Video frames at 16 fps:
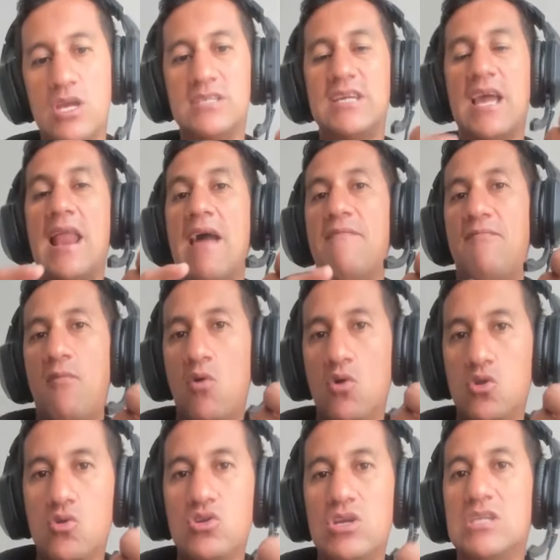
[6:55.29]
ya sea la
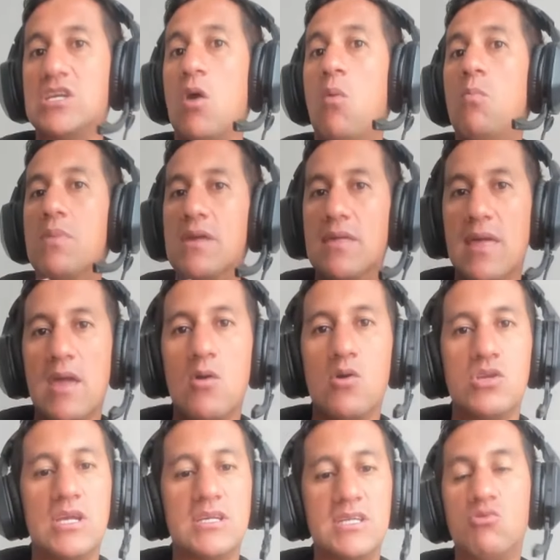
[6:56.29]
foto, ya sea un
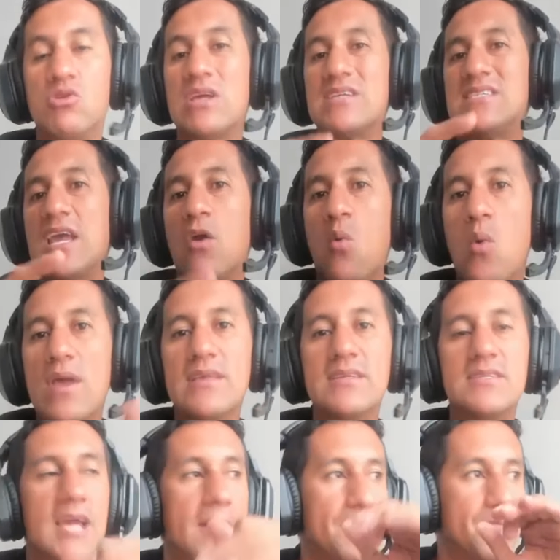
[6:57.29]
video, ya sea una
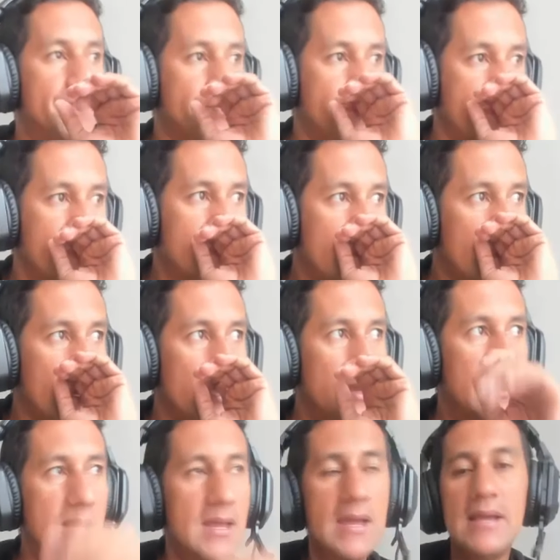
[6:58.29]
secuencia,
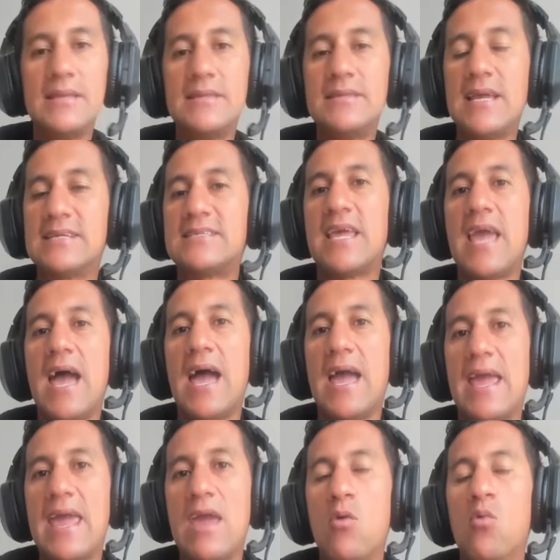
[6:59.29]
ya sea
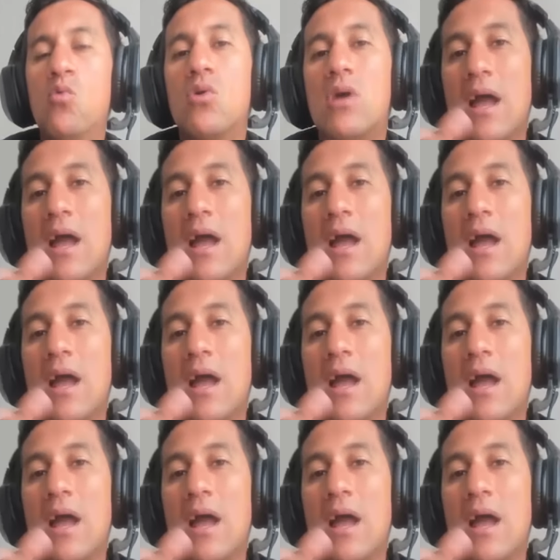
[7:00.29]
eh, un